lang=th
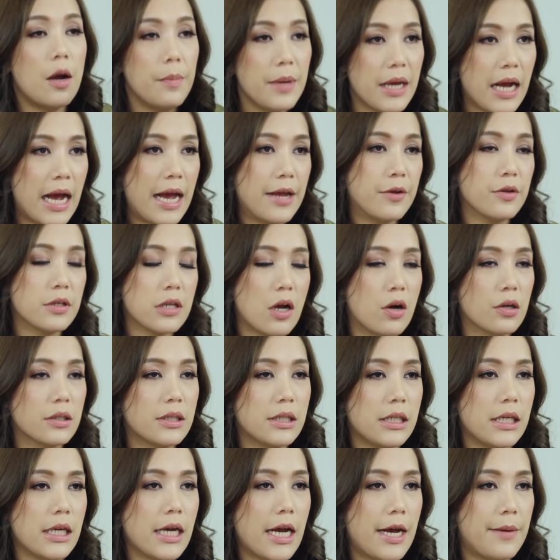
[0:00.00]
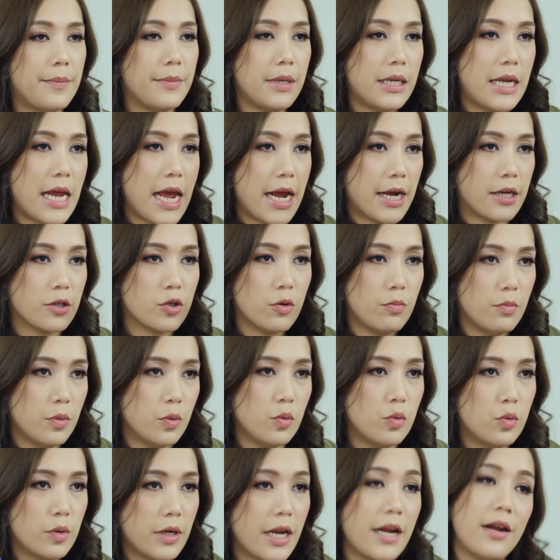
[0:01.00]
เขามีขายอยู่สองสีค่ะมีแดงกับชม
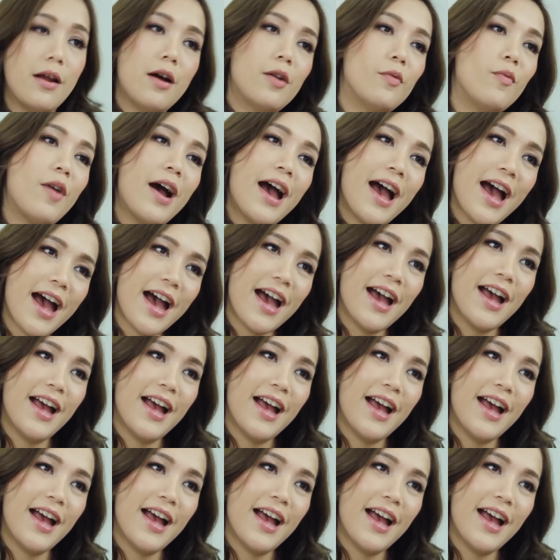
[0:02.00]
พูแน่นอนว่า